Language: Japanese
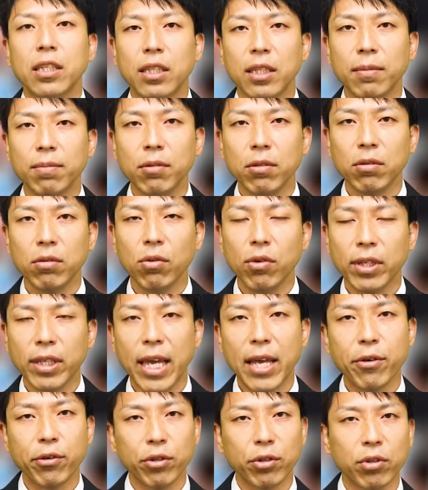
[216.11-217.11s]
自分の意
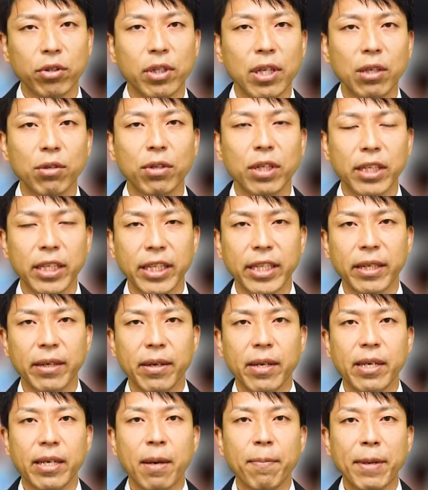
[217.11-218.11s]
見を言った時に
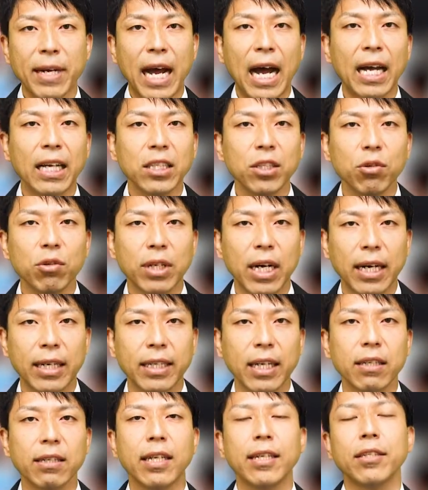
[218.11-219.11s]
やっぱり恥をかき
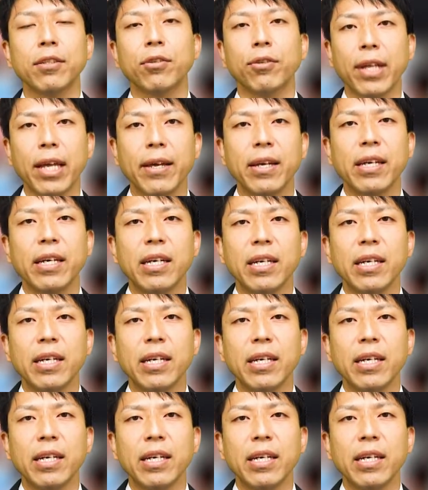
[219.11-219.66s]
たくないんですよね。